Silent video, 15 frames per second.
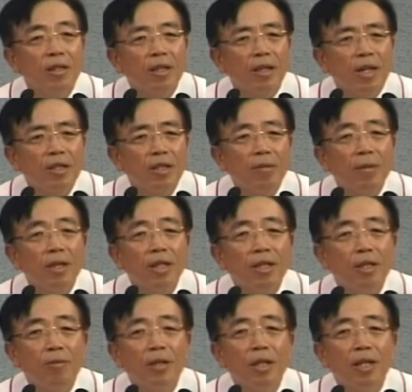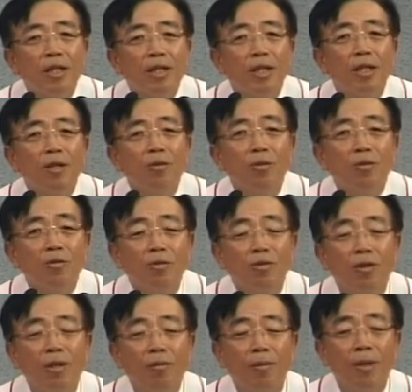아침마다 십자가의 사랑으로
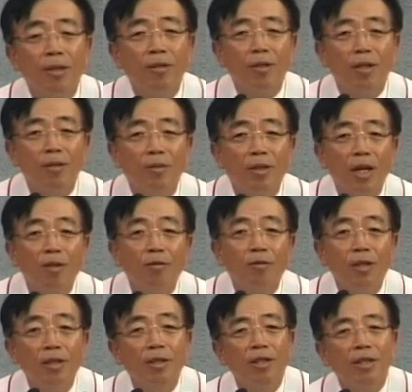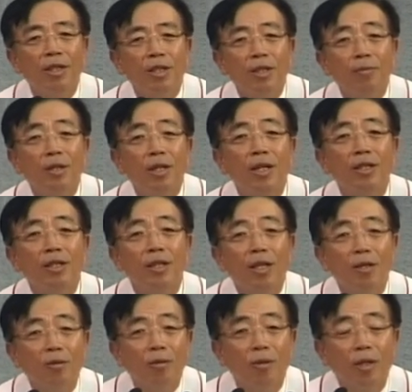충족함을 받은 사람은 하루를 십자가의
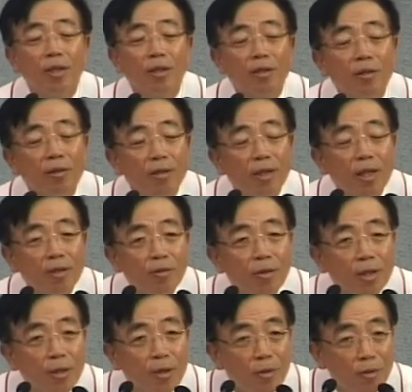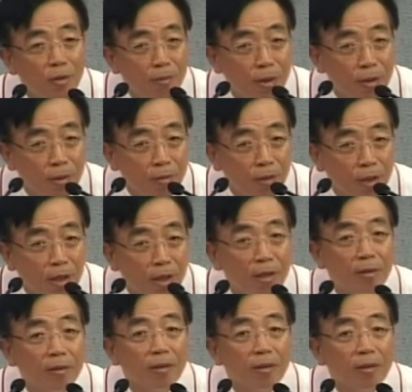사랑으로 승리할 수 있게 되는 줄 믿습니다.